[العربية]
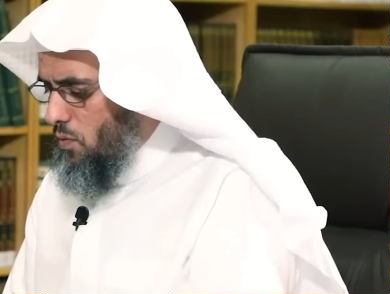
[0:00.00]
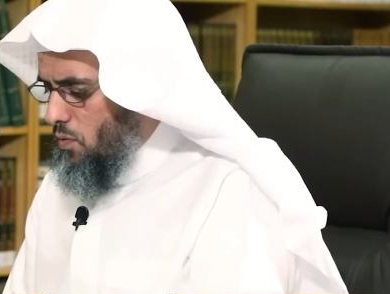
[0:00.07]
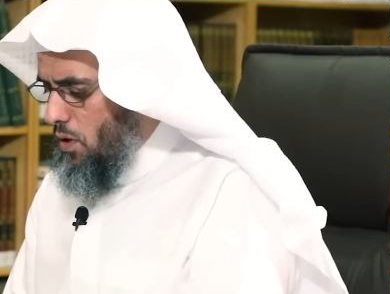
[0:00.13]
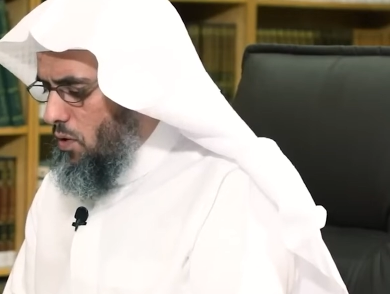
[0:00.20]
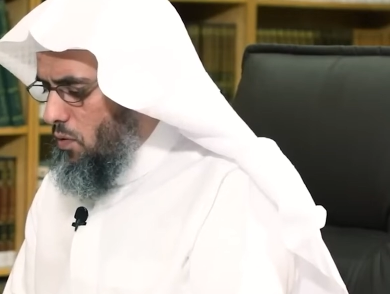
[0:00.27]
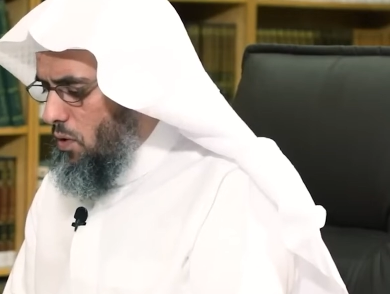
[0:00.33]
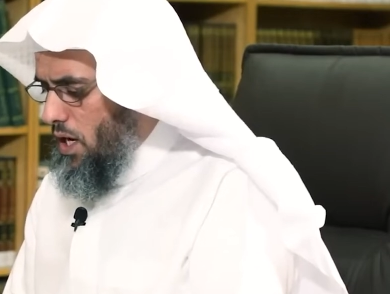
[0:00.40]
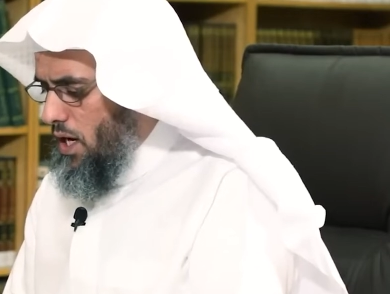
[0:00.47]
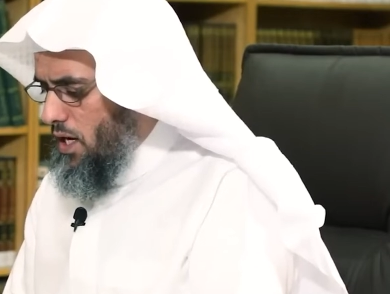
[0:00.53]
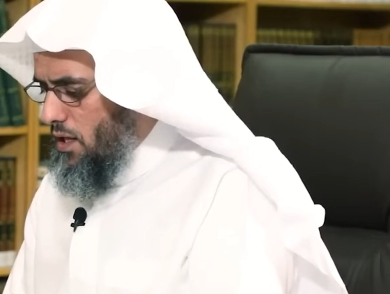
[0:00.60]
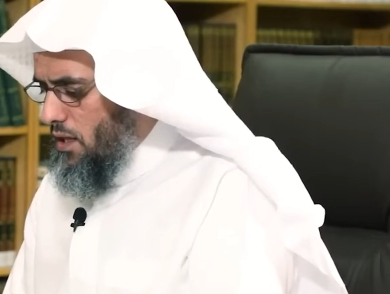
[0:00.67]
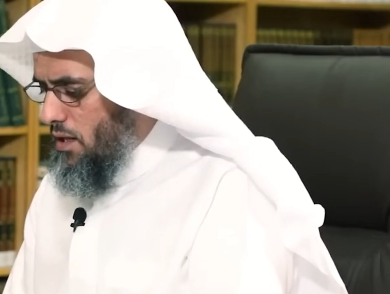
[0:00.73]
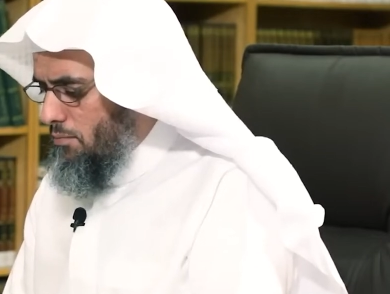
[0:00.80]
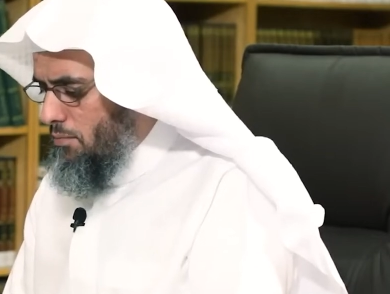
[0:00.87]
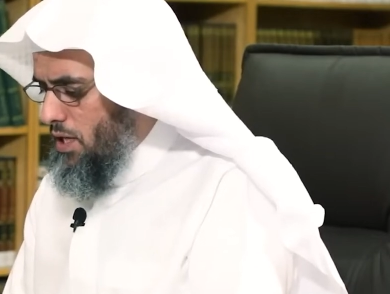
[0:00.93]
وهو
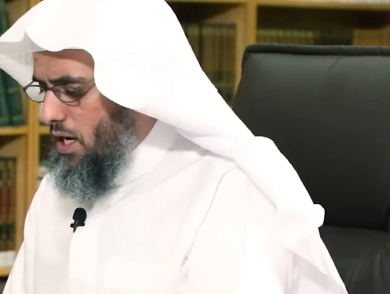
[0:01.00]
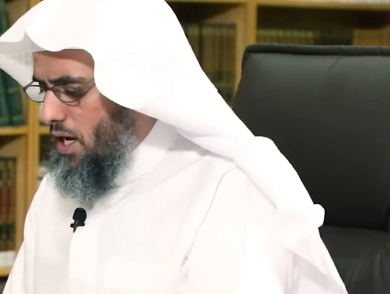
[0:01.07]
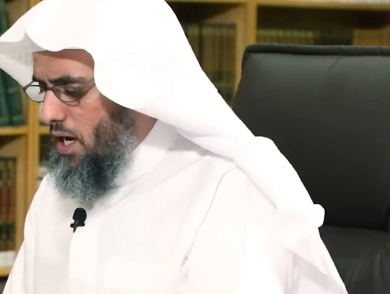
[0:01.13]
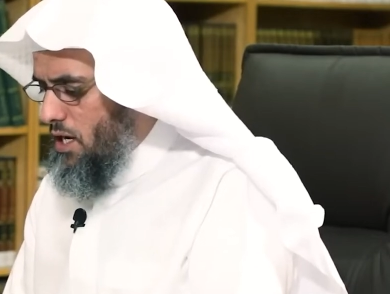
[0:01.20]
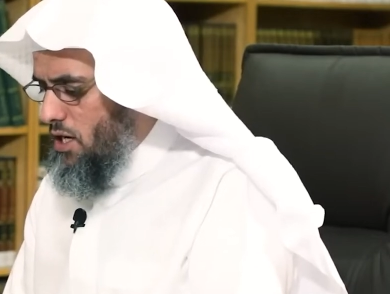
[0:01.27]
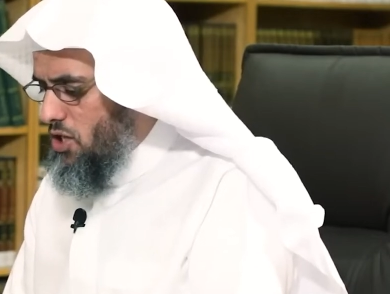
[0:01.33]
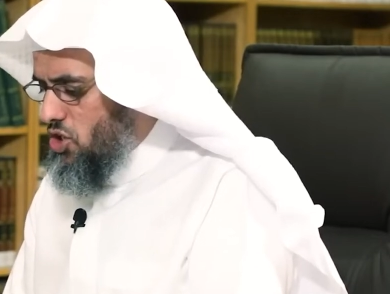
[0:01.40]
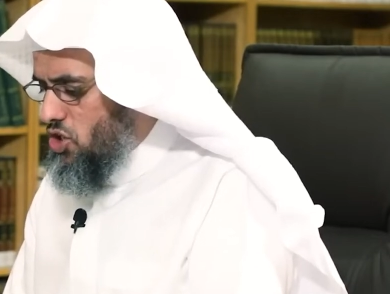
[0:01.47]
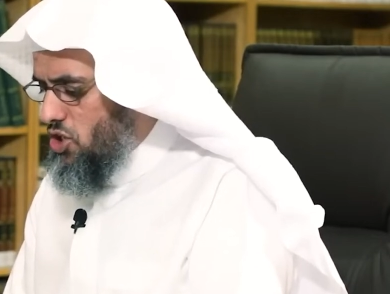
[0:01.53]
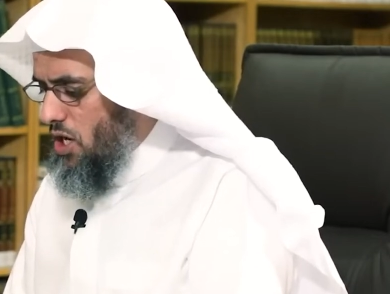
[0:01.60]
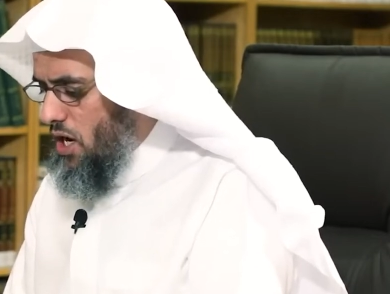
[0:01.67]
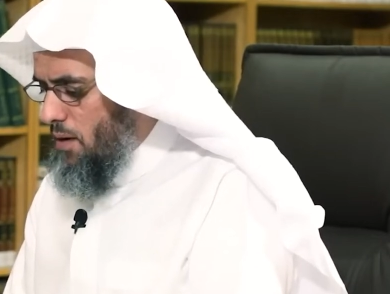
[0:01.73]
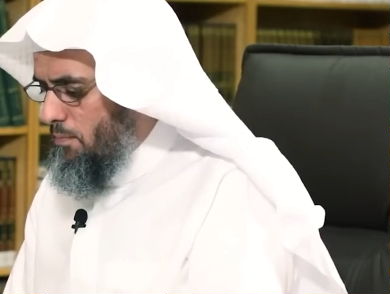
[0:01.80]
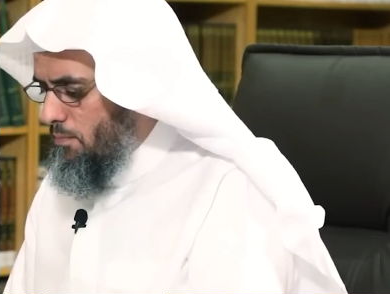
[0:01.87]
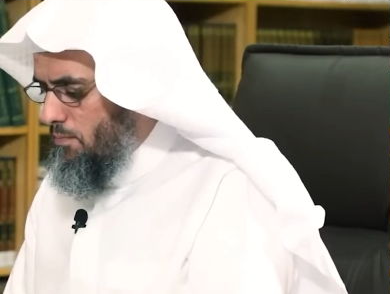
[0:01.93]
ايضا من اهل
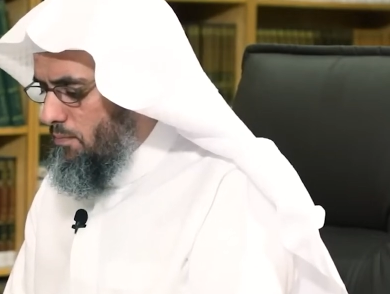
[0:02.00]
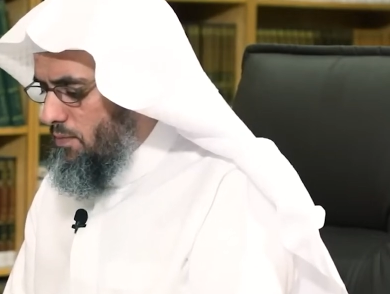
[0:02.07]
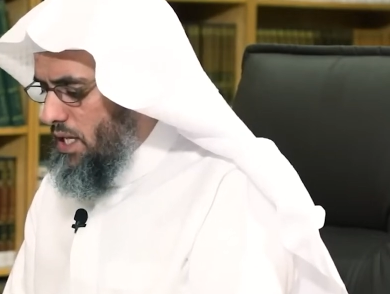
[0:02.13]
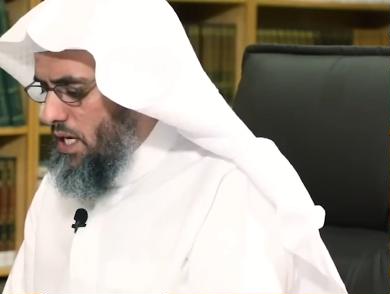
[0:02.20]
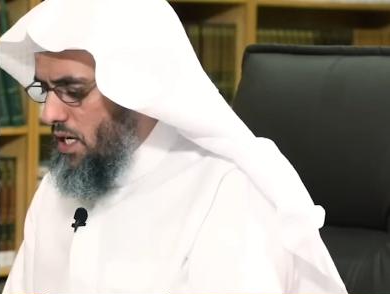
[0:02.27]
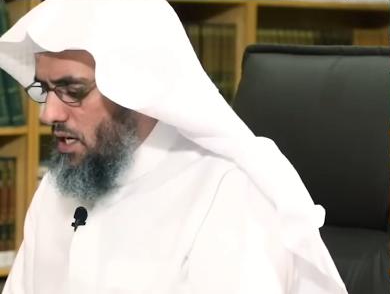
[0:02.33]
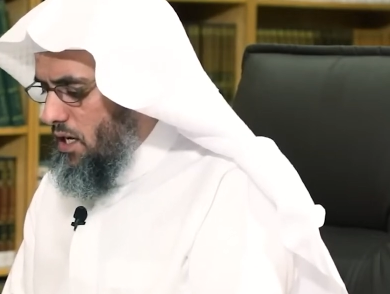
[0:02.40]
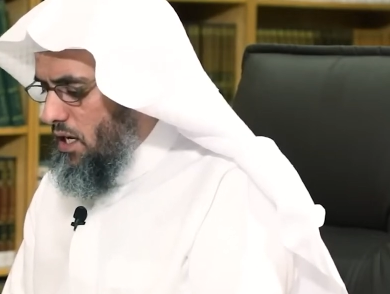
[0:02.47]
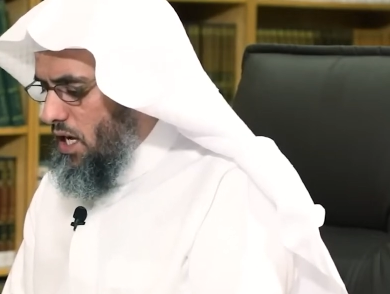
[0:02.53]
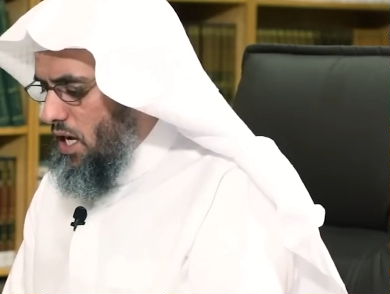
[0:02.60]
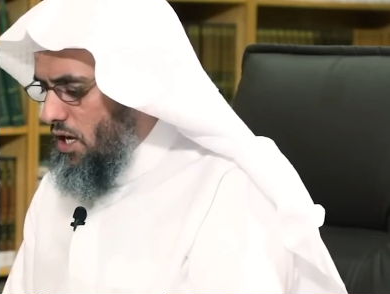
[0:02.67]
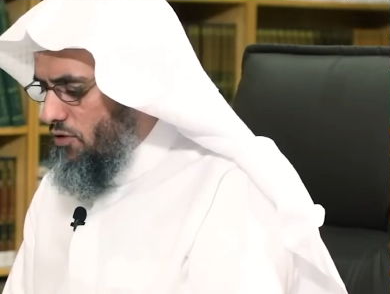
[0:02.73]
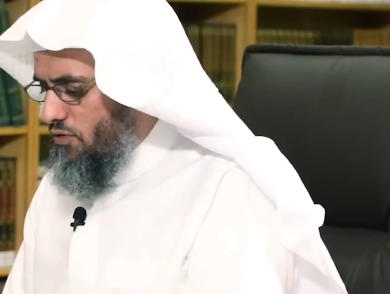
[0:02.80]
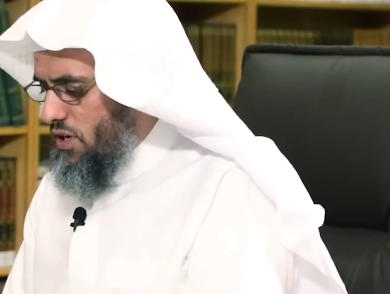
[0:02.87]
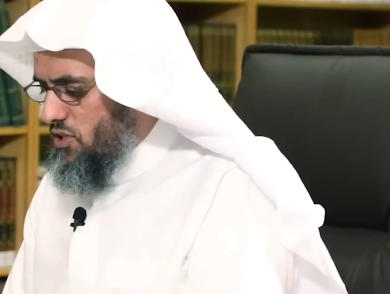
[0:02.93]
الشام
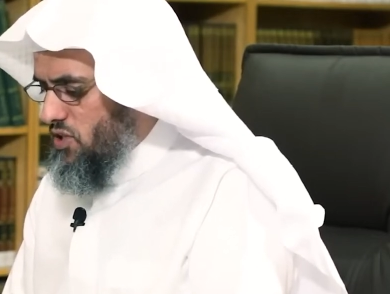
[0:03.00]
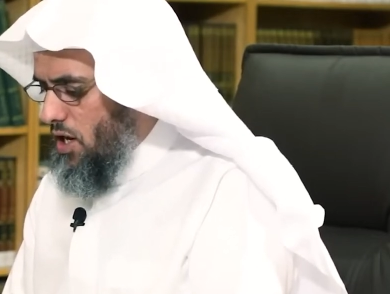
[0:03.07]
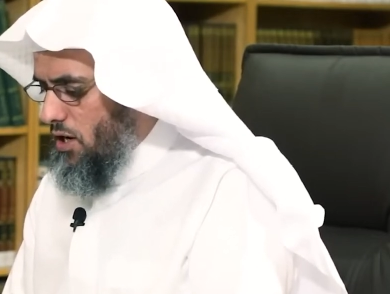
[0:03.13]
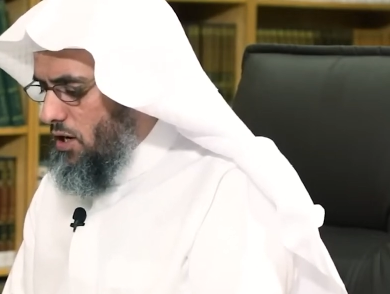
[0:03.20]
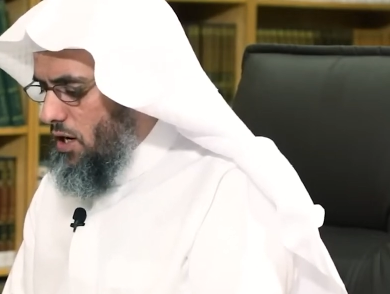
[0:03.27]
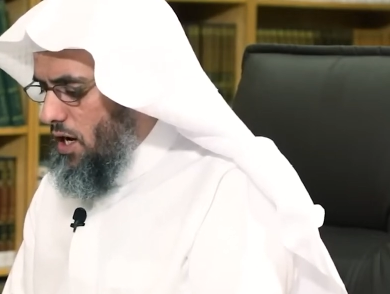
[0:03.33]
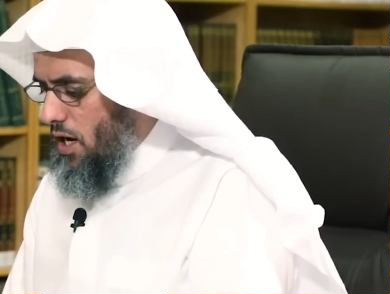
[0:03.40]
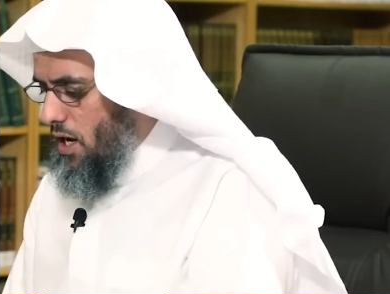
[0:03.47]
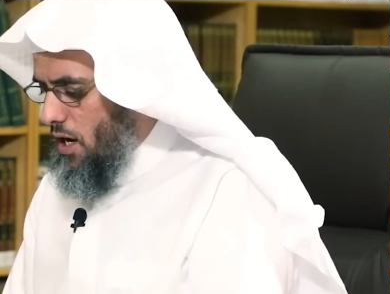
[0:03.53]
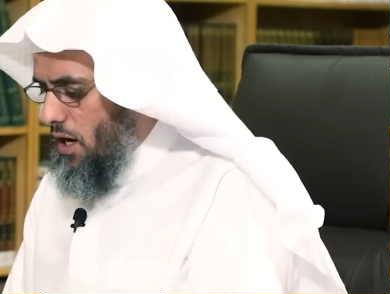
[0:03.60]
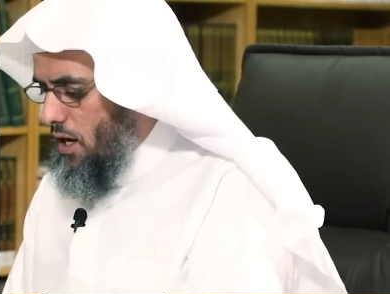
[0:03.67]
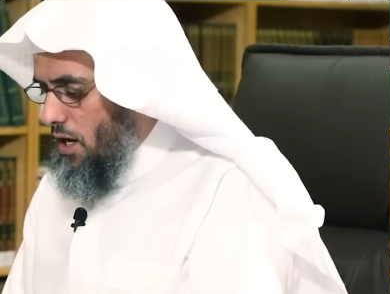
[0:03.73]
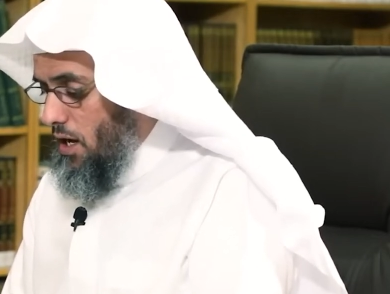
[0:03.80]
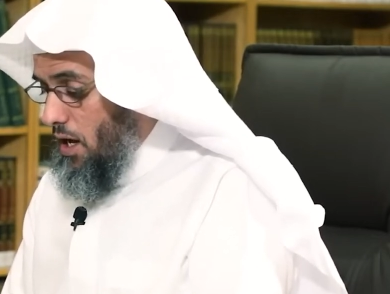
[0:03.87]
كيف صرح